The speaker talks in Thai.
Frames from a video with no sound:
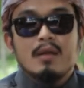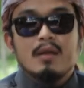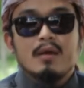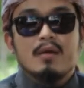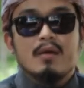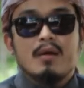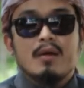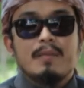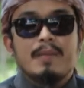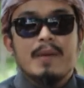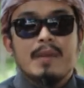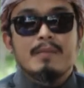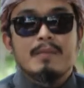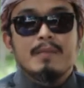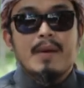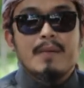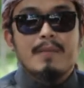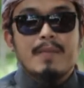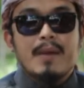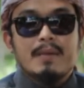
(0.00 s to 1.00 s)
แล้วก็เป็น
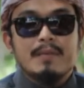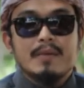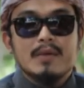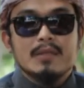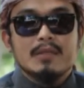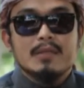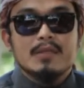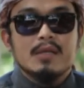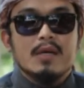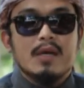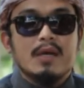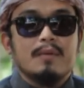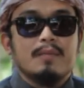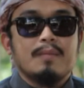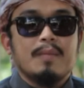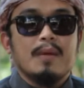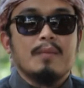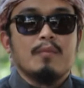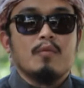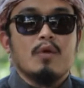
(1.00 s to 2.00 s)
บ้านป่าเมืองเถื่อน
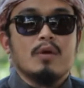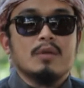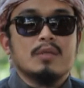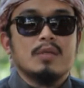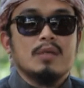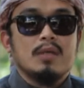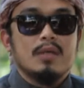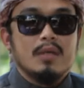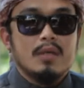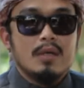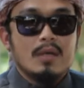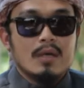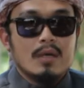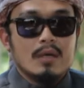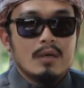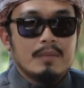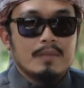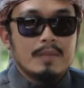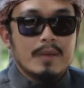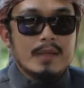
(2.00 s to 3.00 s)
เป็นพวกที่
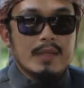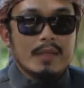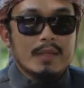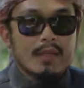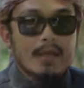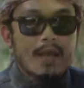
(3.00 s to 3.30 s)
เผด็จ